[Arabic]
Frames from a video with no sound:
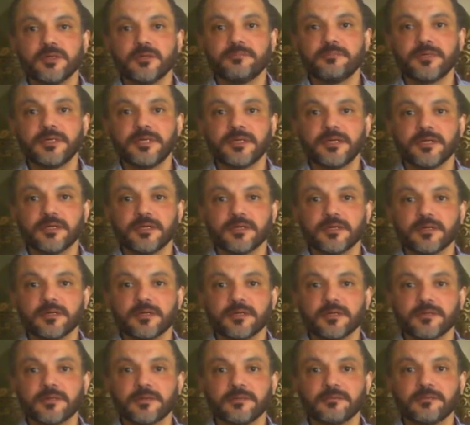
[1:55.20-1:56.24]

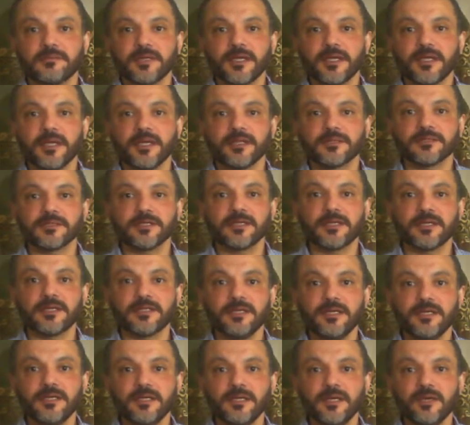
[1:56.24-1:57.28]
بامكانيات
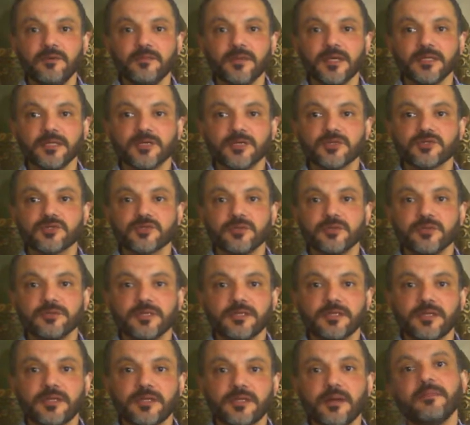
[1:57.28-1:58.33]
قياديه وما عندكش
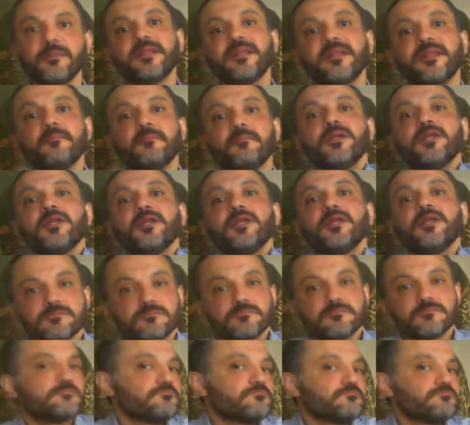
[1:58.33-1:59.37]
سلطه اداريه ما تهمنيش
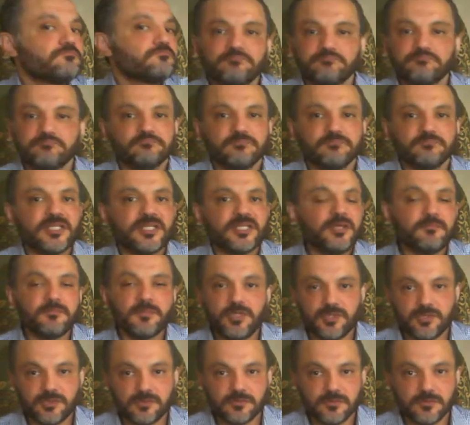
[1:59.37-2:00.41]
ما
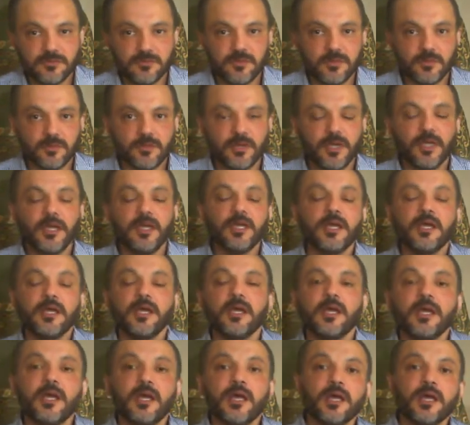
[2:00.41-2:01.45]
تهمنيش اوكي
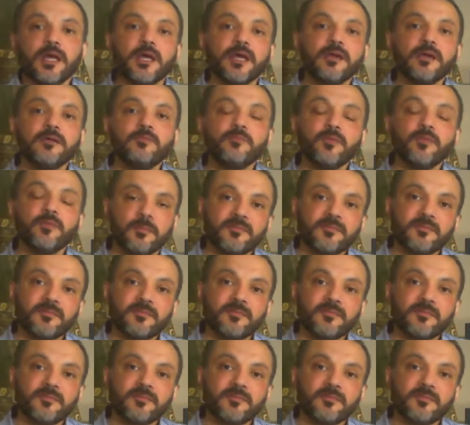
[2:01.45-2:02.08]
آه، المهم